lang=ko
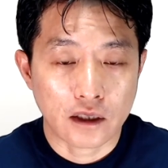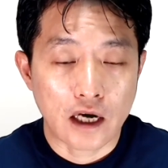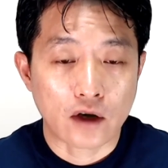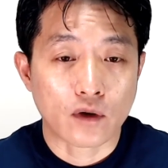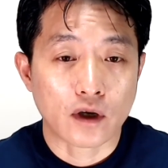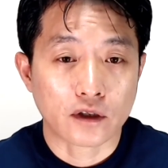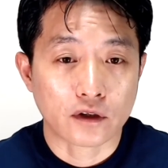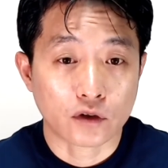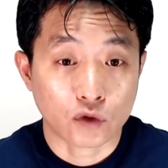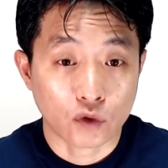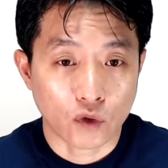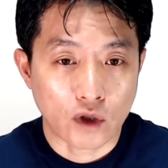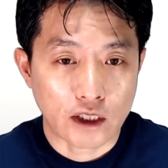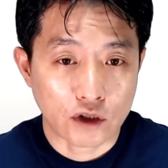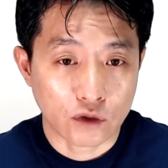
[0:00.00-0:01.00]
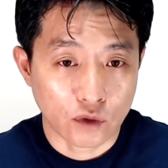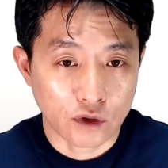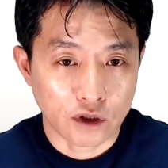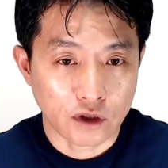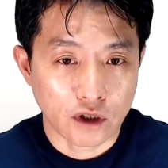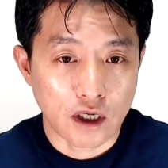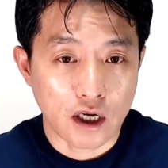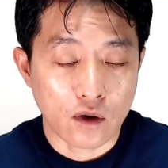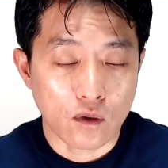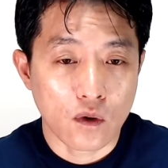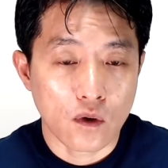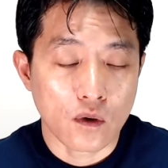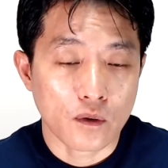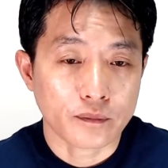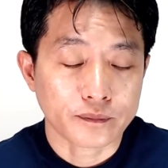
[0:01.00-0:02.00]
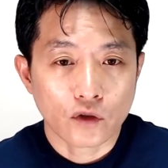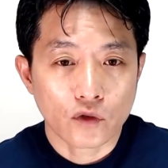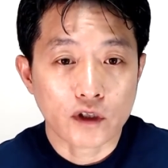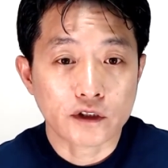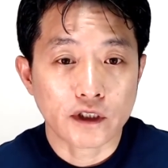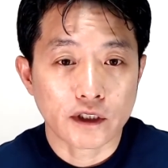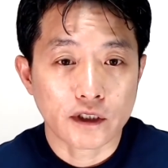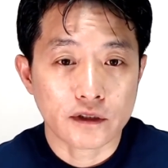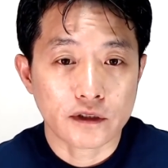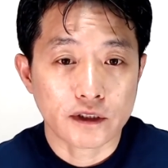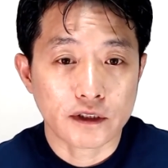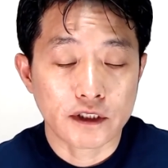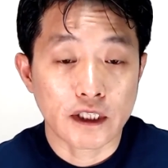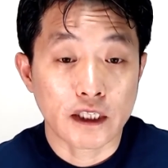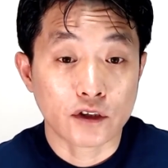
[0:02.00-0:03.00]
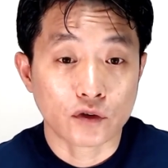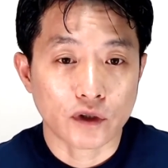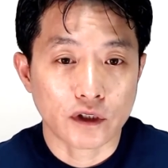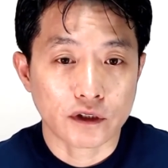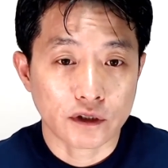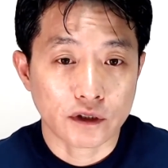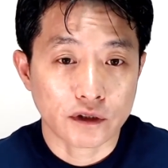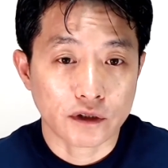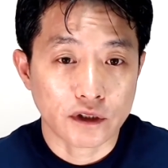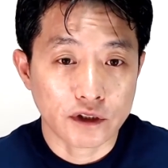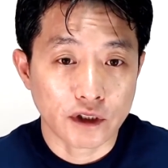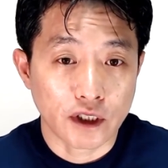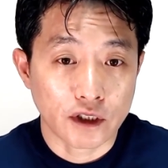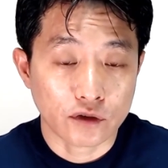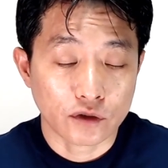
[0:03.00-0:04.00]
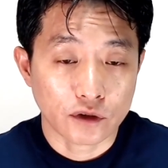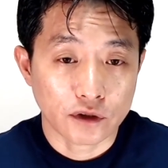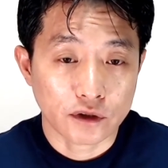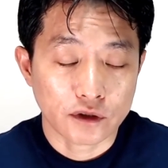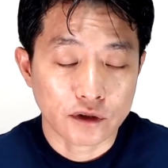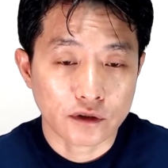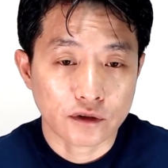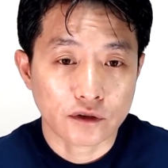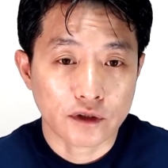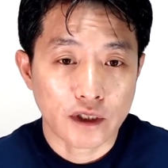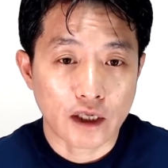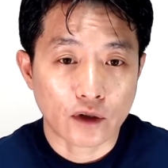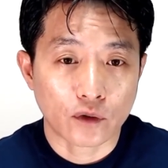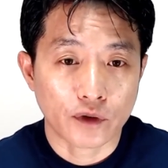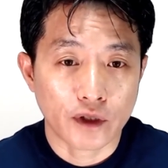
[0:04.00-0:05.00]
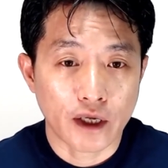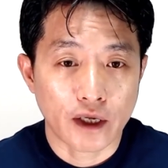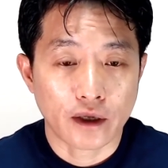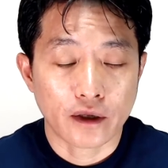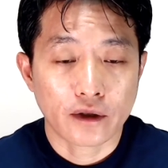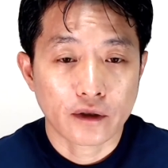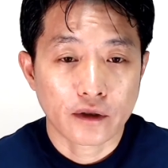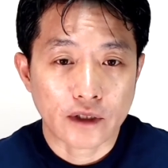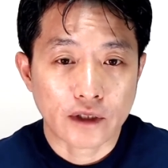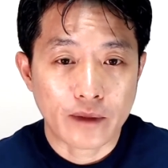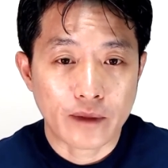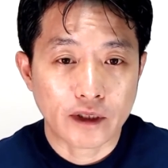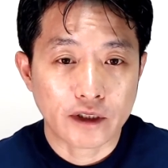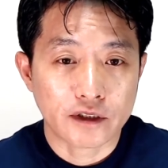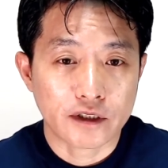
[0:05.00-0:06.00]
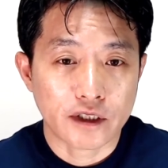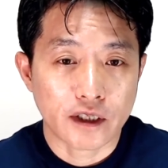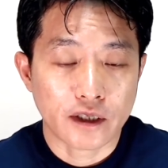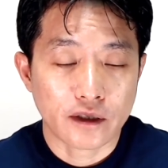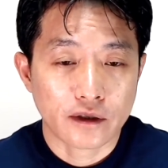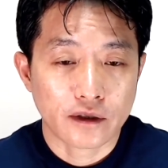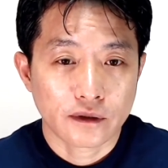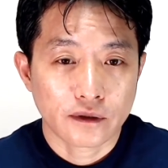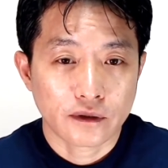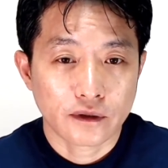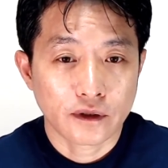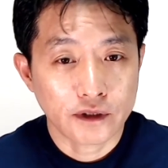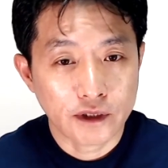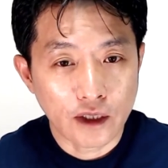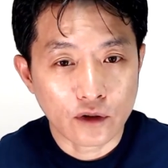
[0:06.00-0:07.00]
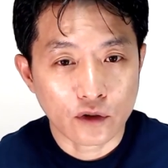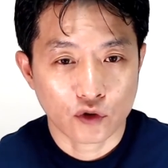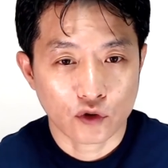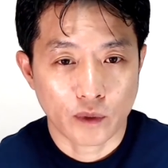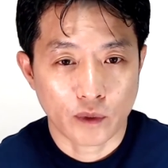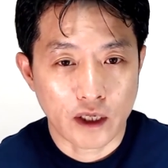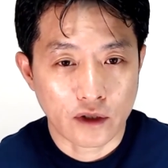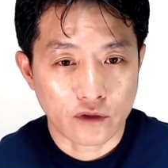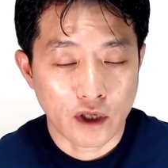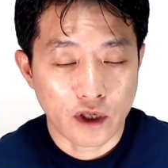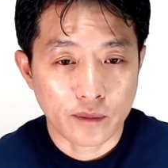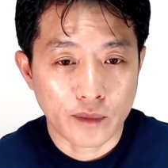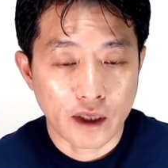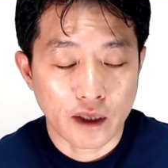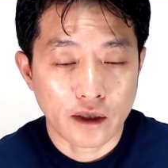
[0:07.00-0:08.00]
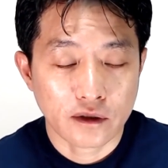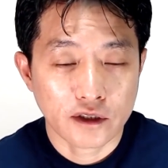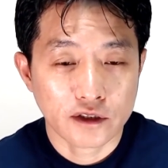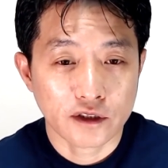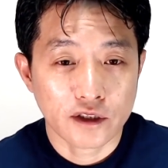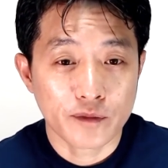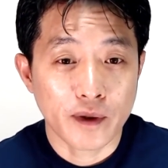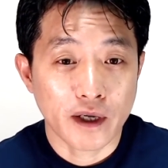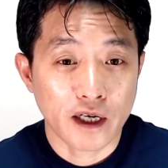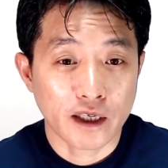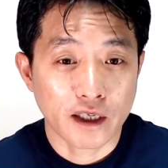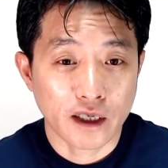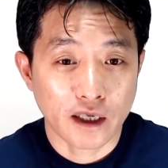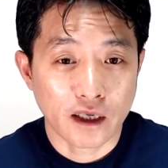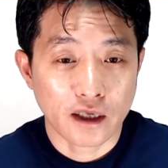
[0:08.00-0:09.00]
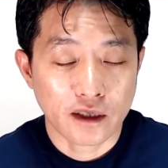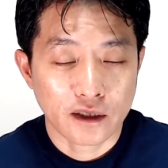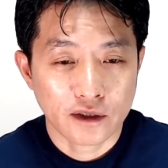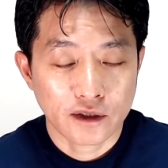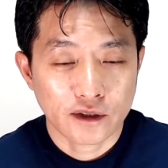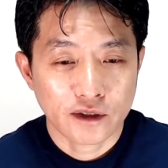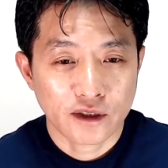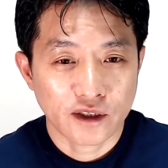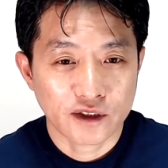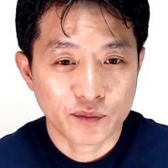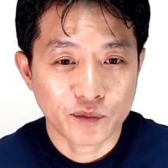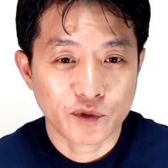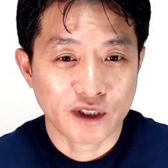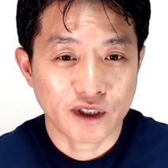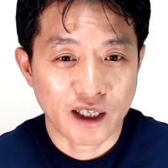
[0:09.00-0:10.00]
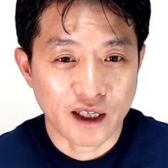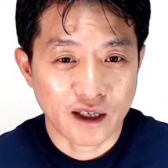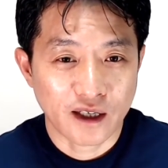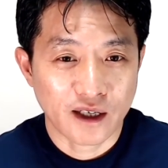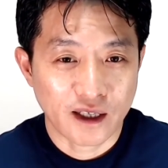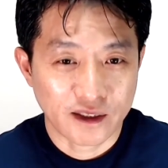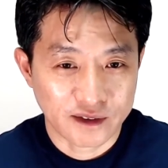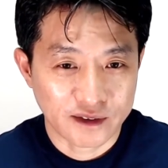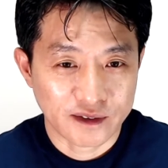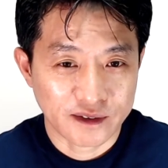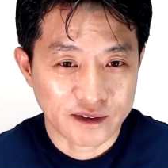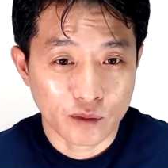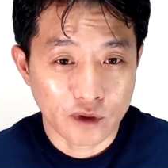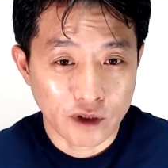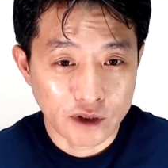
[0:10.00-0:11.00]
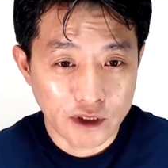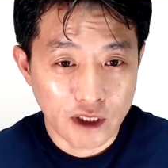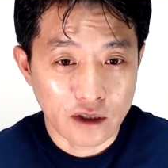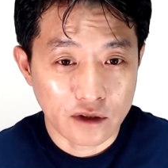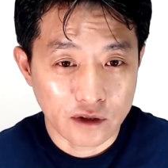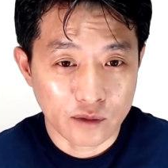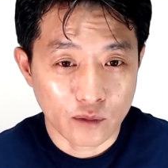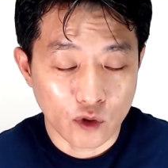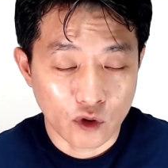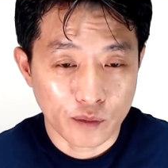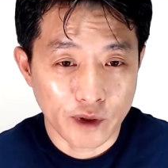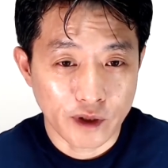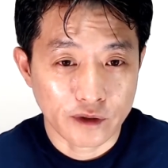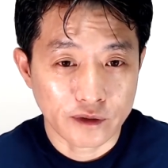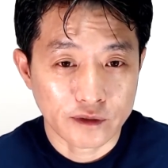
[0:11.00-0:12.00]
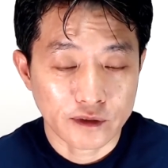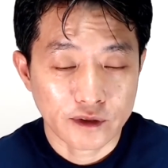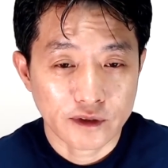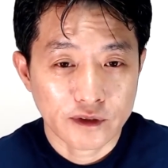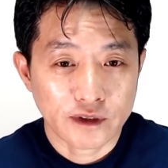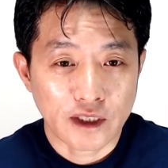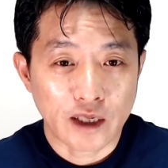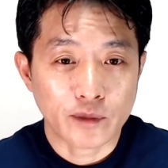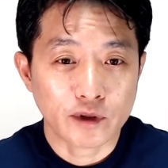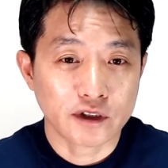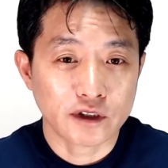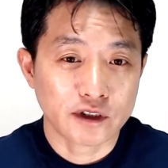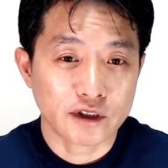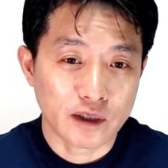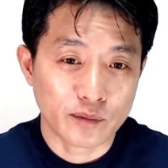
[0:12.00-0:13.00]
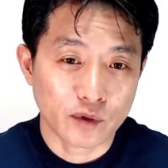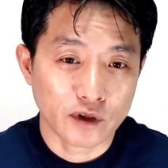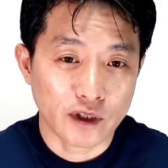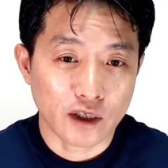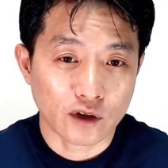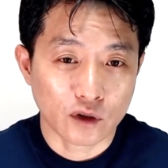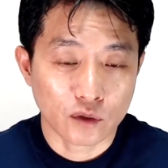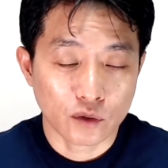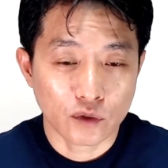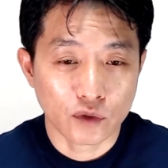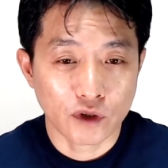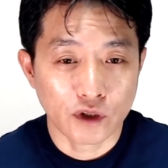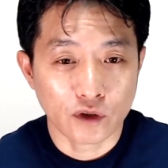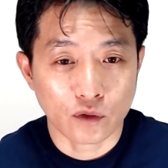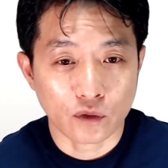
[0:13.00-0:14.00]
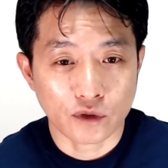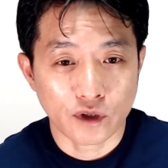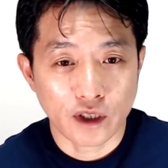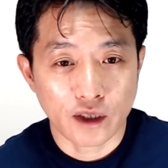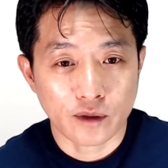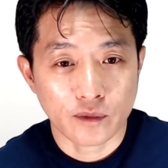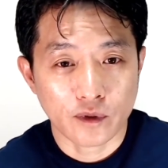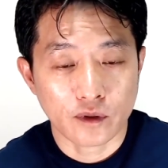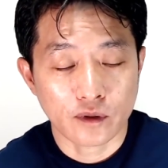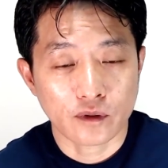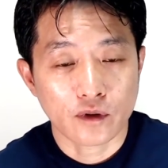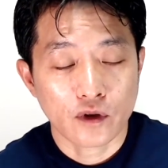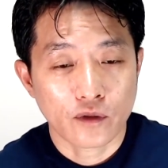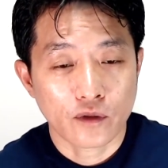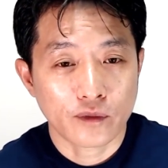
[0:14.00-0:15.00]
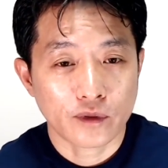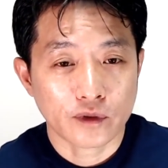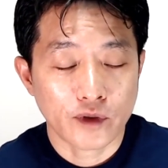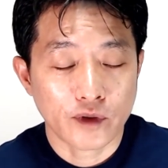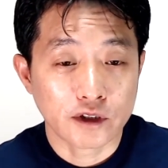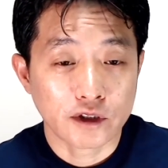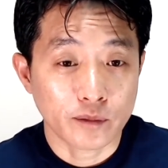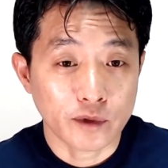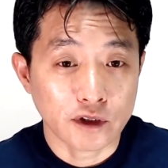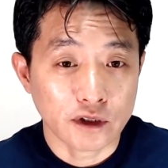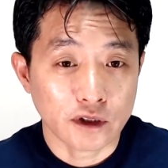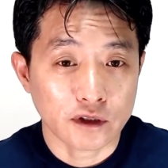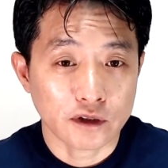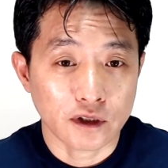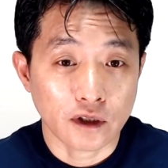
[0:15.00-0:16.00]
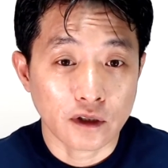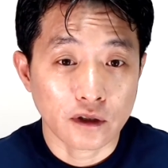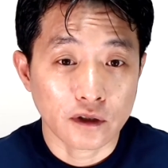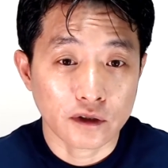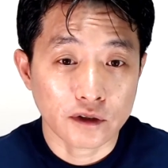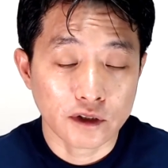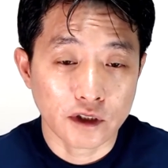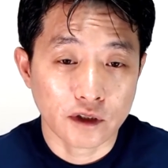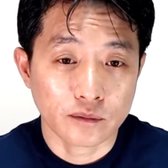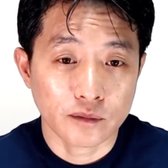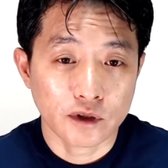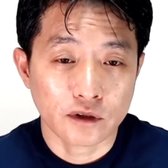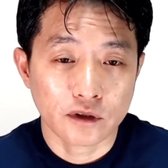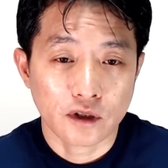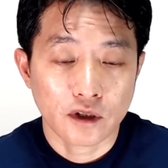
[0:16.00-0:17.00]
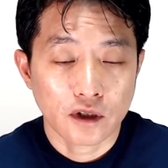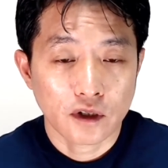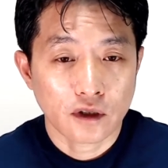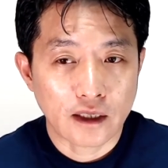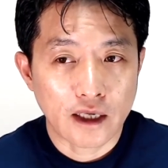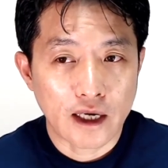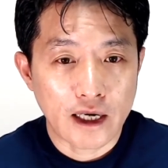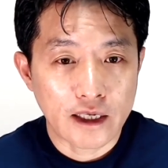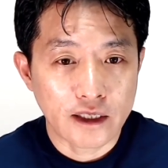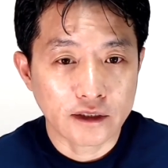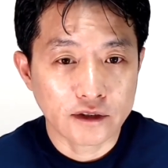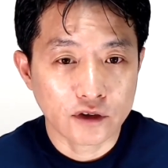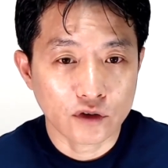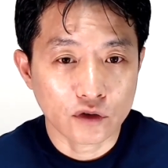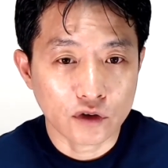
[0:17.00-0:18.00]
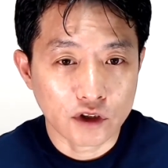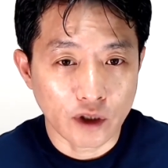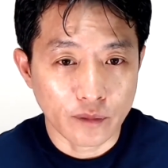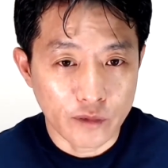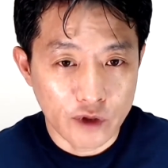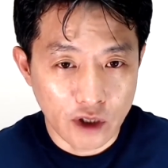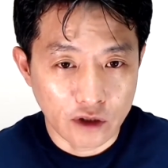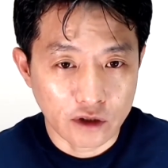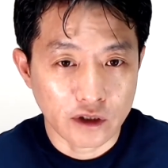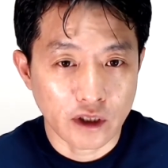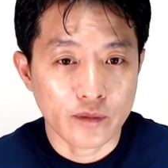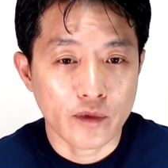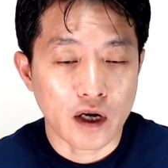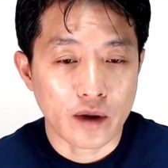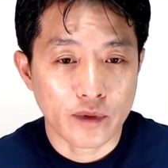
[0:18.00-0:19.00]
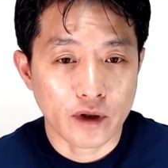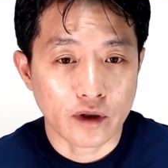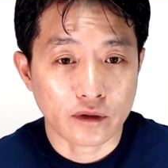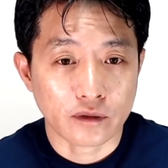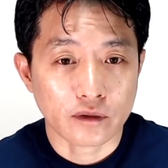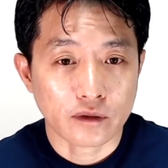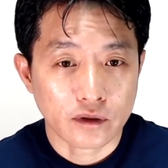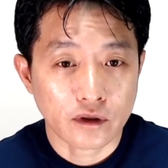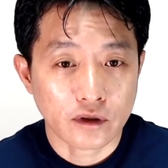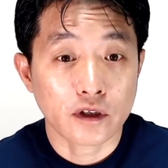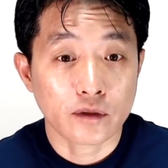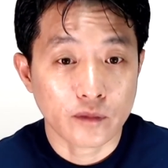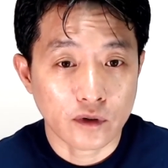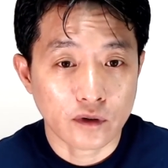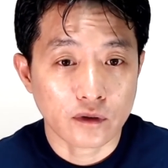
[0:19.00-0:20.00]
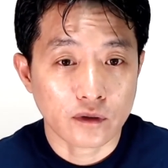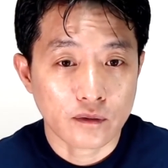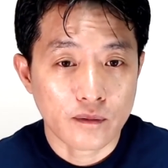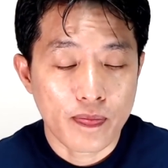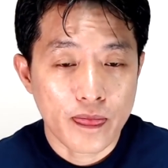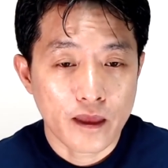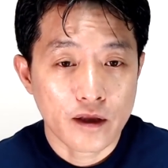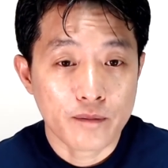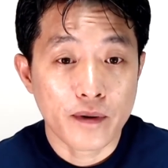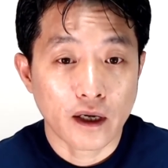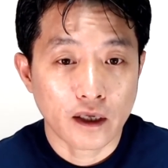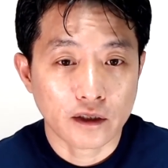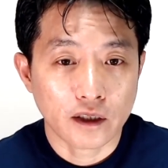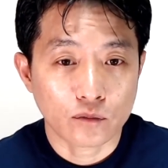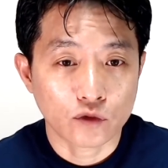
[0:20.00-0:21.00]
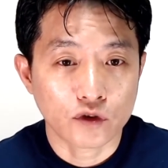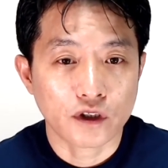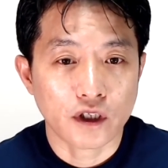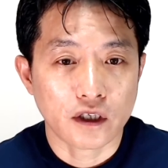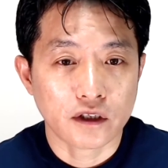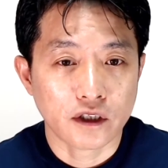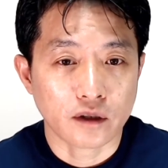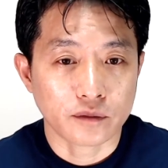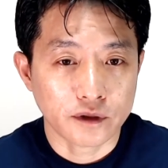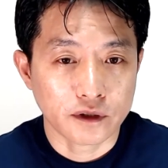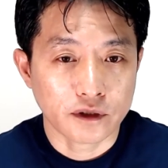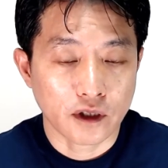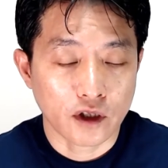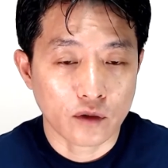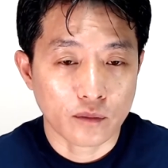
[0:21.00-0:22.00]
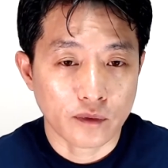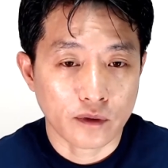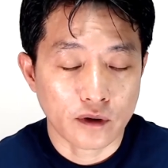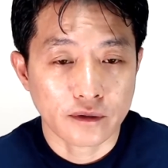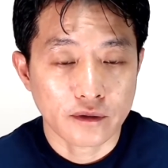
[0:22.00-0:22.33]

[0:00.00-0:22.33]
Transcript: 학과들을 주로 가지고 있는 것 같고 굉장히 이제 CIC 쪽에서는 인정해주는 대학교인데 다만 이제 러시아어로 수업을 할 거야 아마 그래서 입학하기가 어, 쉽지가 않은 러시아어를 모르면 나머지 싱가포르 대학교 튜링 공대 뭐 웨스트민스터는 영어 시험을 IELTS 6.0을 넘어가면 거의 뭐 입학하는데 문제가 크게 없을 거예요 뭐.